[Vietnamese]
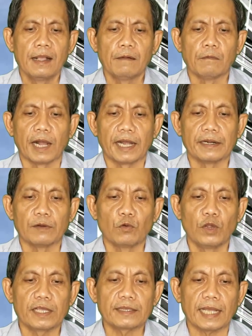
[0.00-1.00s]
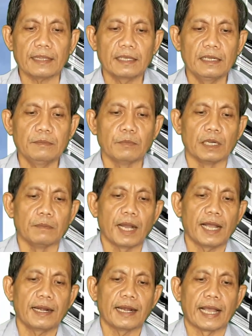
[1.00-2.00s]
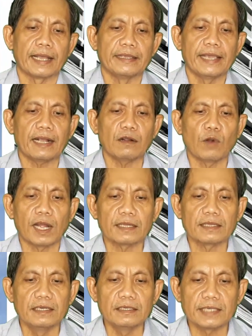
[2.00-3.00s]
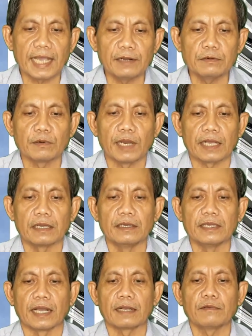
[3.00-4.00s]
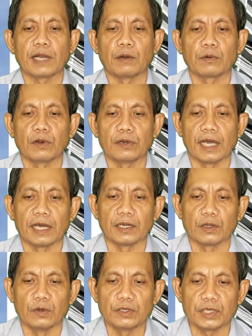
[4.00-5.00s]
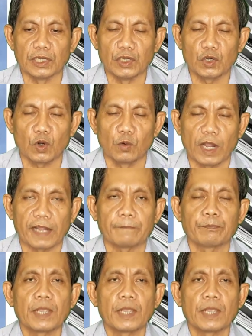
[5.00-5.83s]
và nguyên tắc thứ 13 là giác quan thứ sáu là cửa dẫn vào ngôi đền của sự khôn ngoan